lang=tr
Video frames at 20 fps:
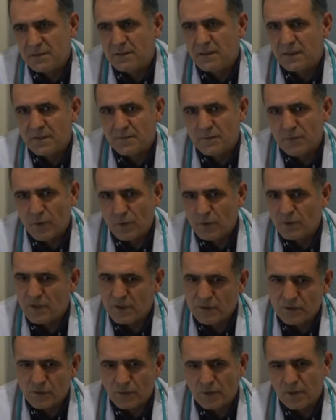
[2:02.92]
takibi
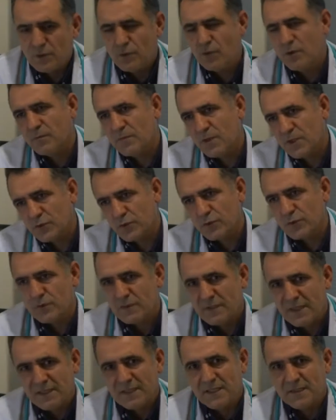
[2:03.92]
ondan sonra normal
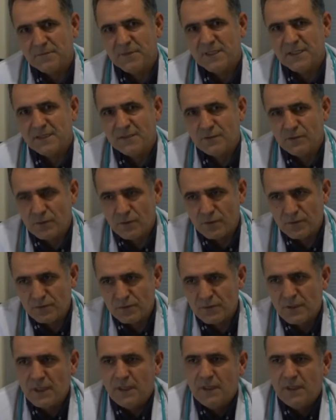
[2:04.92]
çocuklar gibi izliyoruz.